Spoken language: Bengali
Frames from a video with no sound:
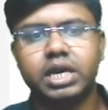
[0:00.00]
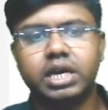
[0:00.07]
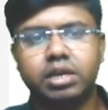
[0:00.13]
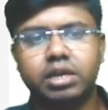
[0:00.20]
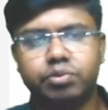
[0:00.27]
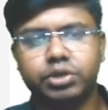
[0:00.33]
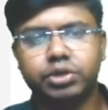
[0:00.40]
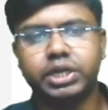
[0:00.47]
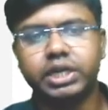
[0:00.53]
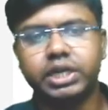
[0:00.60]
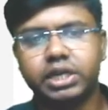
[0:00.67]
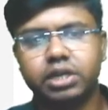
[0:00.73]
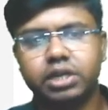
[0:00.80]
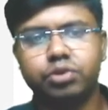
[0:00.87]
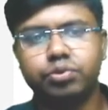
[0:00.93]
এবং
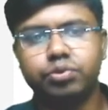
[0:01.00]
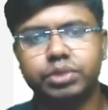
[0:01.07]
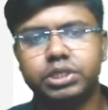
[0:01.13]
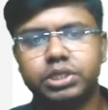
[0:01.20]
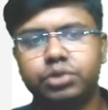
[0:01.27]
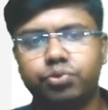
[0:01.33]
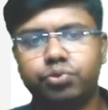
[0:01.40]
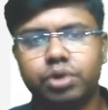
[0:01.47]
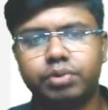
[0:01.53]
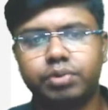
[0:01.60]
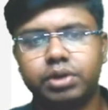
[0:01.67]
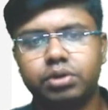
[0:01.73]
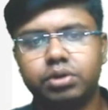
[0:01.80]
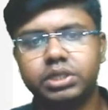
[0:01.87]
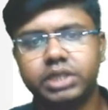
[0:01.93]
ইন্টার ইউনিভার্সিটি
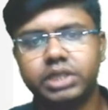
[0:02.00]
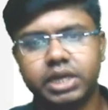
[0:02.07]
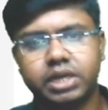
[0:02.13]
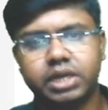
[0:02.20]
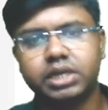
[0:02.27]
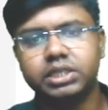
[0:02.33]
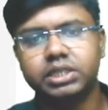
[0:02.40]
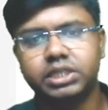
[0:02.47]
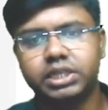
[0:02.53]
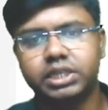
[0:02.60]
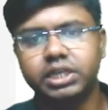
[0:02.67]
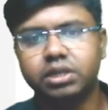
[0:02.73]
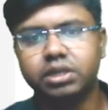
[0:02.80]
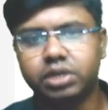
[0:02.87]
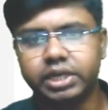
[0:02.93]
টুর্নামেন্ট হলে সেখানকার যে
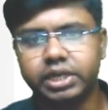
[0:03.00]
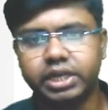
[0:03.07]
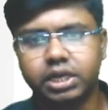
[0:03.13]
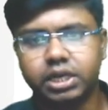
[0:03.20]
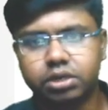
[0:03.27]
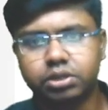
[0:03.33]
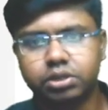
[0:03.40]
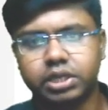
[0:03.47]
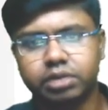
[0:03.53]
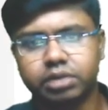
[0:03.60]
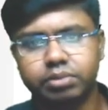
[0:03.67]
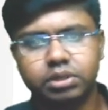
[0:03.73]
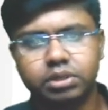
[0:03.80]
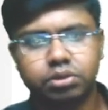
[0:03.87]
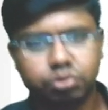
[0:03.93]
ডিন ডিরেক্টর
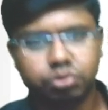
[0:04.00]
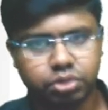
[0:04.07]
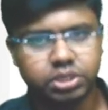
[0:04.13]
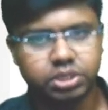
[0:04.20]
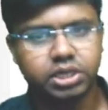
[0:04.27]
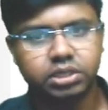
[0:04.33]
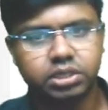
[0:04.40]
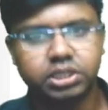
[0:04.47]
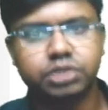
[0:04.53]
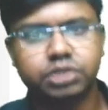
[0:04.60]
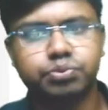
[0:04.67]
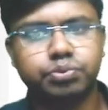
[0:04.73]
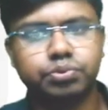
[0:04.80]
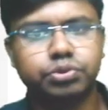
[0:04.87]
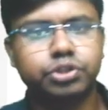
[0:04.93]
থাকবে কনসার্ন যে
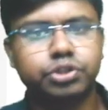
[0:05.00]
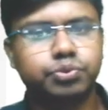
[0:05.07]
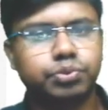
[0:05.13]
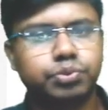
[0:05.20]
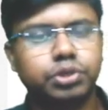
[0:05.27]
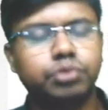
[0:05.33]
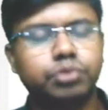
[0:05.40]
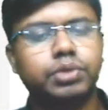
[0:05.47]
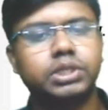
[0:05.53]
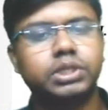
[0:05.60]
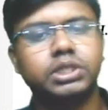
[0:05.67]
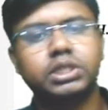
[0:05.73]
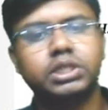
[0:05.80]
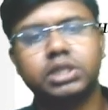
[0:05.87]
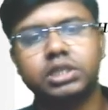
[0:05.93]

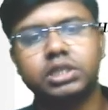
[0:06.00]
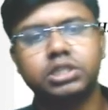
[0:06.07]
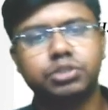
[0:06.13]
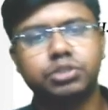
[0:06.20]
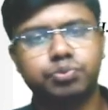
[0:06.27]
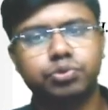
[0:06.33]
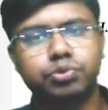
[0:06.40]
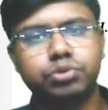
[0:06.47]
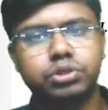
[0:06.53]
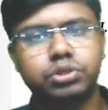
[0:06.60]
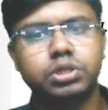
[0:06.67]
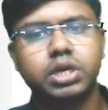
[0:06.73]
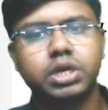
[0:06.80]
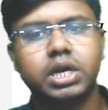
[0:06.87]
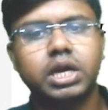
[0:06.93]
ইউনিভার্সিটি তার যে স্পোর্টস
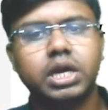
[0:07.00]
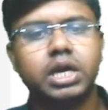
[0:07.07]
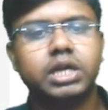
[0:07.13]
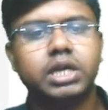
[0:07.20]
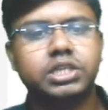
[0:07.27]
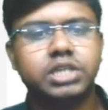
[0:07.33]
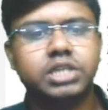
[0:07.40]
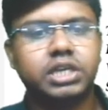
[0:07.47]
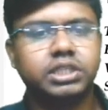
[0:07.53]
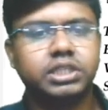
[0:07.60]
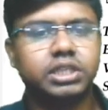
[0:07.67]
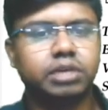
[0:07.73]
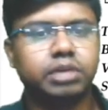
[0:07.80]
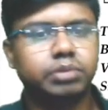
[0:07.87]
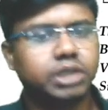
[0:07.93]

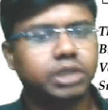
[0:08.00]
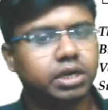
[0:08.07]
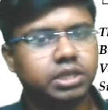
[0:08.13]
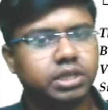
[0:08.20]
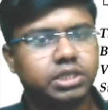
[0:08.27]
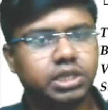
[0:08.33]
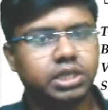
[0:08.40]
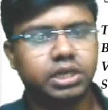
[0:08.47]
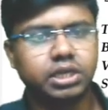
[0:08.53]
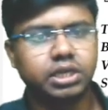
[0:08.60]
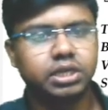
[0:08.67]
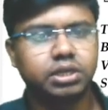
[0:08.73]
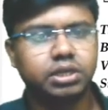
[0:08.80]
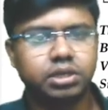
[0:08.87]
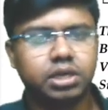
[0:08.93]
চার্জে থাকবে তার কাছ থেকে
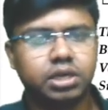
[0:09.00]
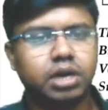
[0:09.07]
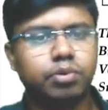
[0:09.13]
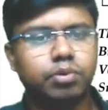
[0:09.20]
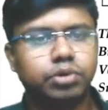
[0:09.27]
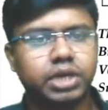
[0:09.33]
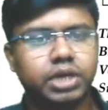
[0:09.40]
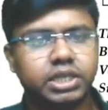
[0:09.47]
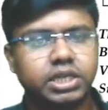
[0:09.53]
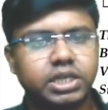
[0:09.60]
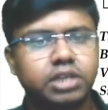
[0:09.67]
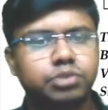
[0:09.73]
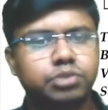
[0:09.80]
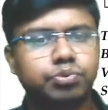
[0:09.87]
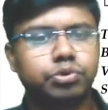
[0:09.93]
এবং
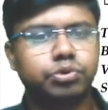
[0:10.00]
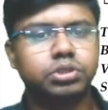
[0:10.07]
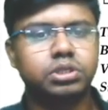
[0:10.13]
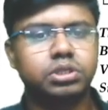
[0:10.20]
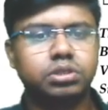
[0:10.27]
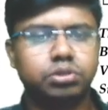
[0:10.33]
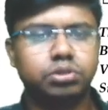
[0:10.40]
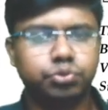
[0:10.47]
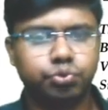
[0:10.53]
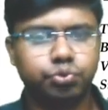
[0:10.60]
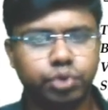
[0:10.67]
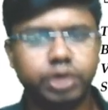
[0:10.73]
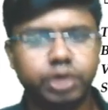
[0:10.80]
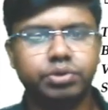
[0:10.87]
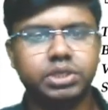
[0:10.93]
ন্যাশনাল স্পোর্টস
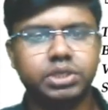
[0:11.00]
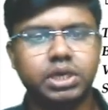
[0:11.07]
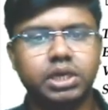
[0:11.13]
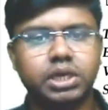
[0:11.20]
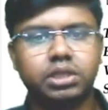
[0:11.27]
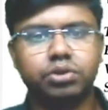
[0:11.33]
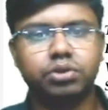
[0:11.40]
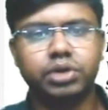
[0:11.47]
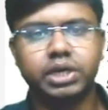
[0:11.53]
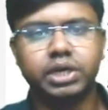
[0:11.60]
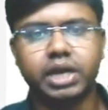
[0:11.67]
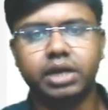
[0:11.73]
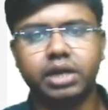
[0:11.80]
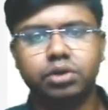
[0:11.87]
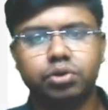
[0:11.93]
স্কুল এডুকেশনের ক্ষেত্রে হলে
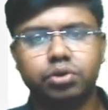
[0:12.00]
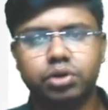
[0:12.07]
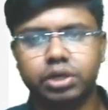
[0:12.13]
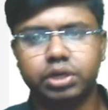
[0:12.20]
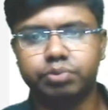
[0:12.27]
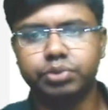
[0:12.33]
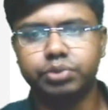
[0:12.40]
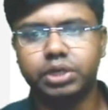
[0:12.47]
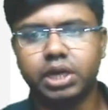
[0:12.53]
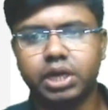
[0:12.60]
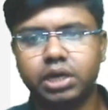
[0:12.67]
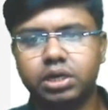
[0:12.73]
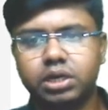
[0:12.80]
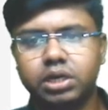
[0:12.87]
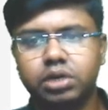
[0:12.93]
ডাইরেক্টর আর ডেপুটি
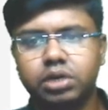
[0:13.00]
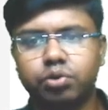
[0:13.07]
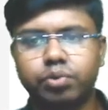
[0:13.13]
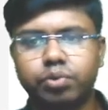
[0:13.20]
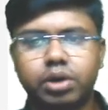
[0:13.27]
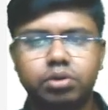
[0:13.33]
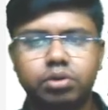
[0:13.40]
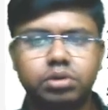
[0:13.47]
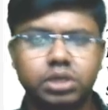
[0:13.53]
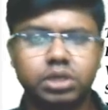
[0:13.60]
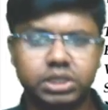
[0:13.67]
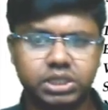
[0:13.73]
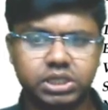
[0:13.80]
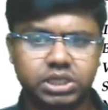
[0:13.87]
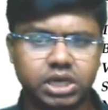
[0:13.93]
ডাইরেক্টর ইন ওভারলোড
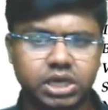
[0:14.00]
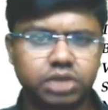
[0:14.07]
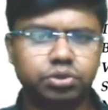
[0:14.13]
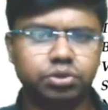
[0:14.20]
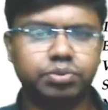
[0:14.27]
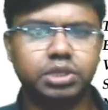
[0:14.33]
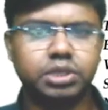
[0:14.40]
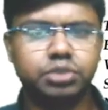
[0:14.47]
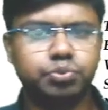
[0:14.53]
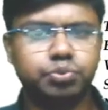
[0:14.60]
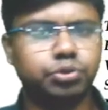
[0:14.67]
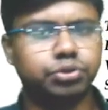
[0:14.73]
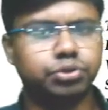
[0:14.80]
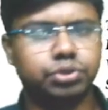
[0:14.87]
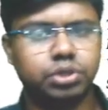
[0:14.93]
চার্জ অফ দ্য স্পোর্টস